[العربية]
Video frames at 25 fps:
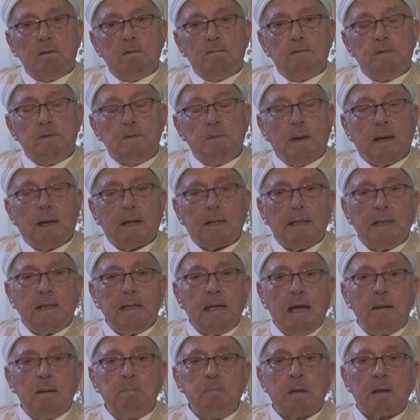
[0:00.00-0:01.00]
في واقع
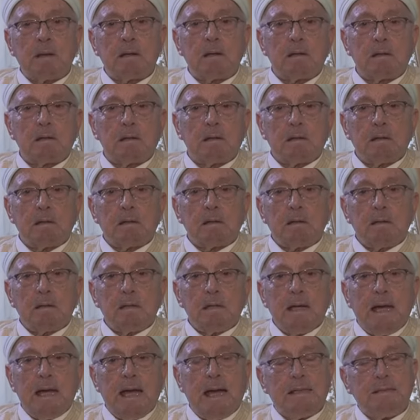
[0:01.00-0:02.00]
الامر
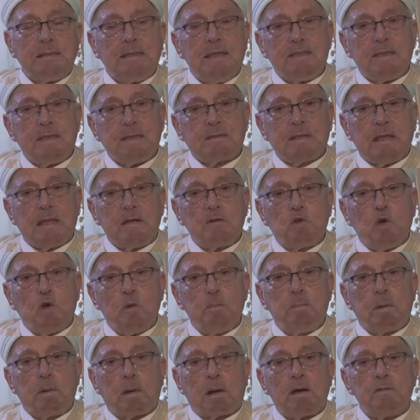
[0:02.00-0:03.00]
حادثه
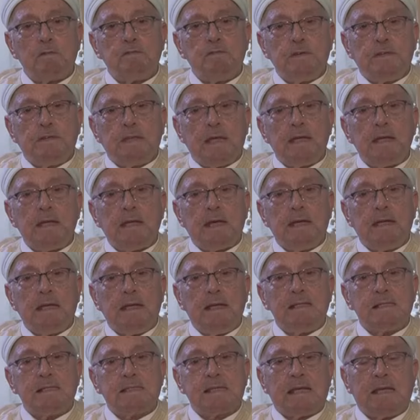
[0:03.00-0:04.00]
كبرى في تاريخ
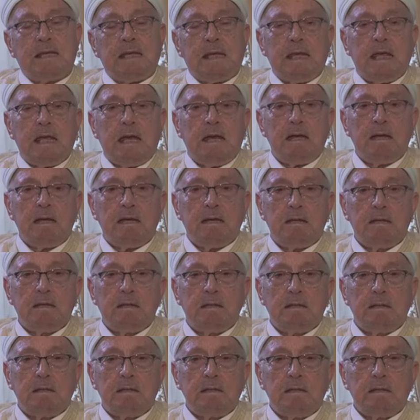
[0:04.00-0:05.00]
الانسانيه
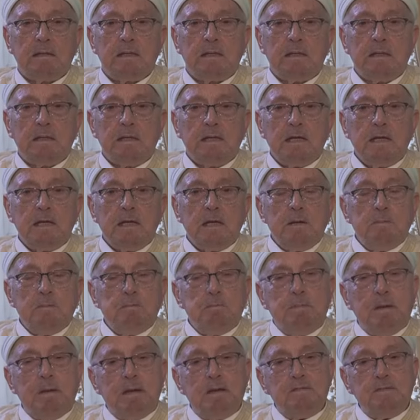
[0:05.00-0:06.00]

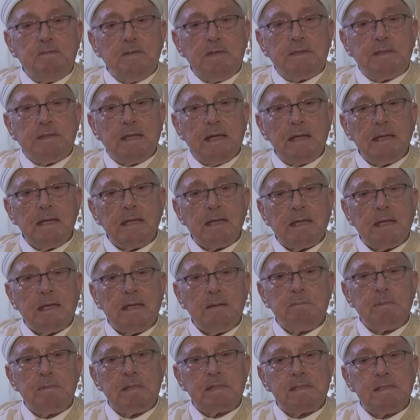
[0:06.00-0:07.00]
بل في تاريخ
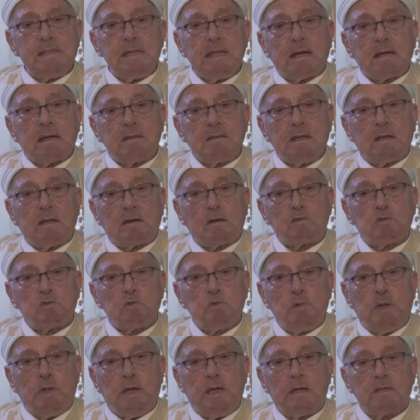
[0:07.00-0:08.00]
مسيره
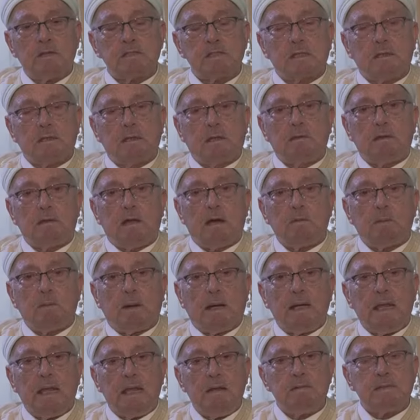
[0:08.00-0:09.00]
رسولنا صلى الله
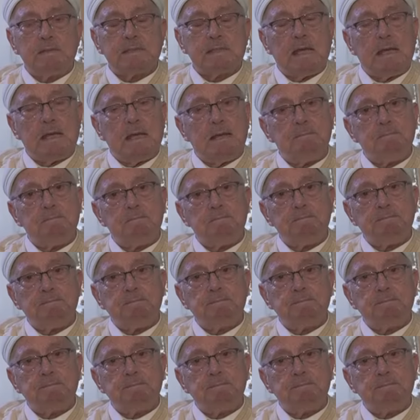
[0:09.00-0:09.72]
عليه وسلم